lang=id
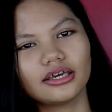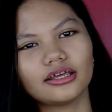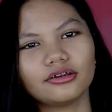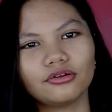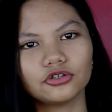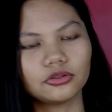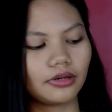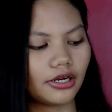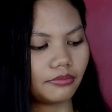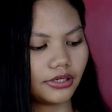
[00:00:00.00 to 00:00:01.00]
gini dulu
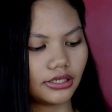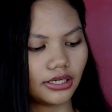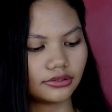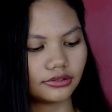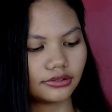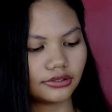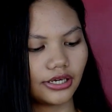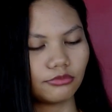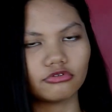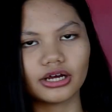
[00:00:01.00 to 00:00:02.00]
supaya aromanya hilang
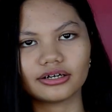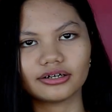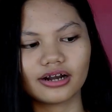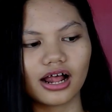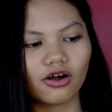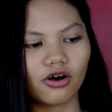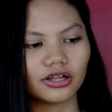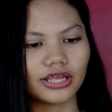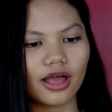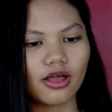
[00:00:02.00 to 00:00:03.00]
eh bukan
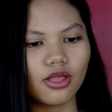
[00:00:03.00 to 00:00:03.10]
alkoholnya